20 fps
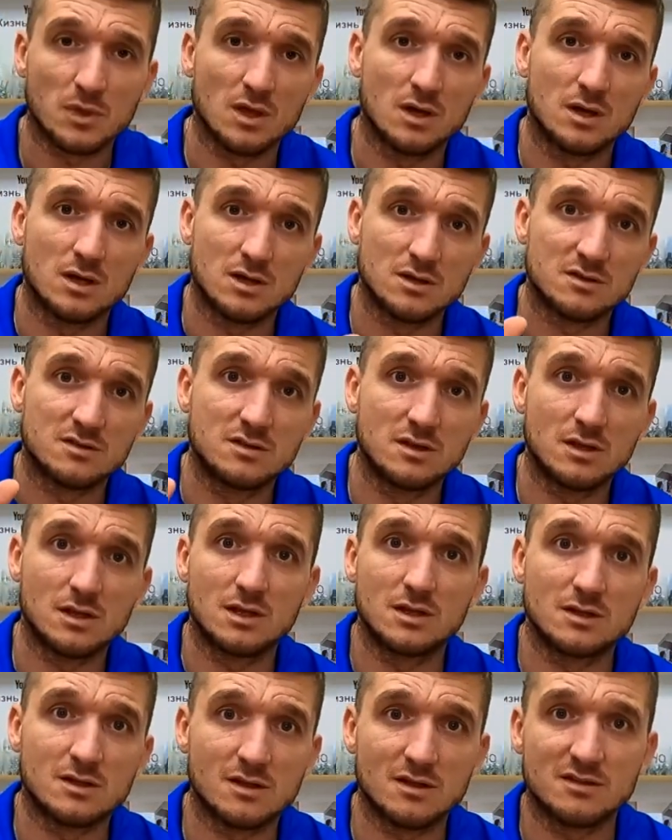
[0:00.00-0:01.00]
э,
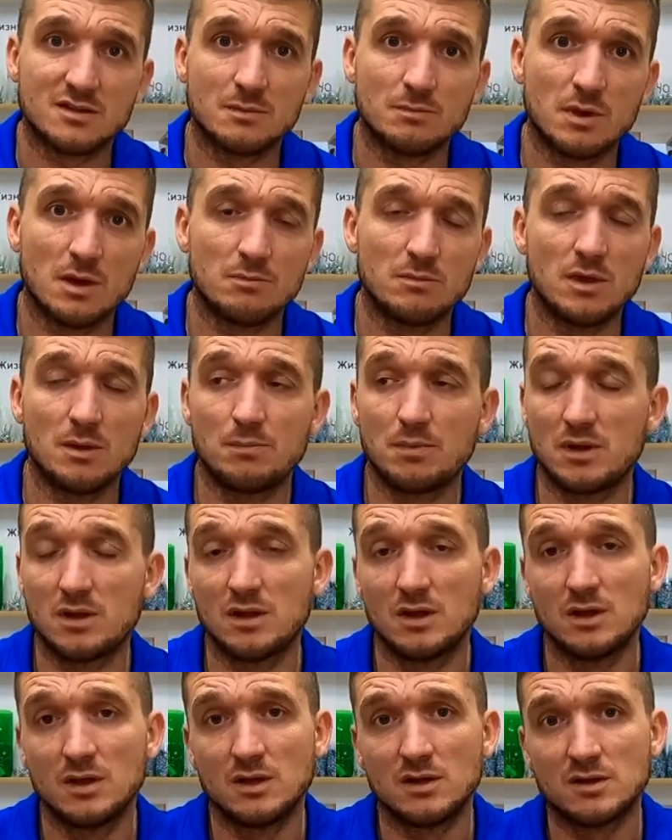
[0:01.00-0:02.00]
сделали для себя
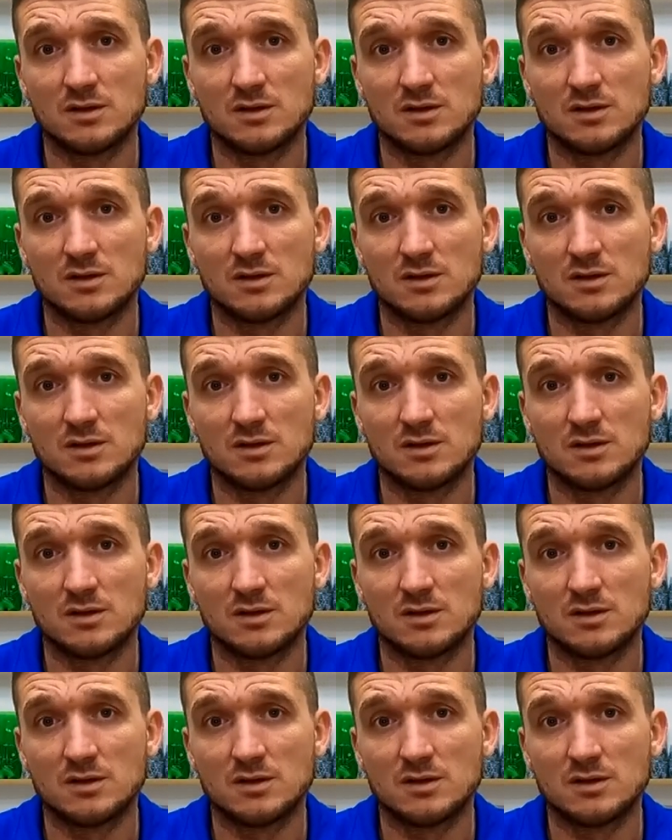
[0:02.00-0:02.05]
мебель,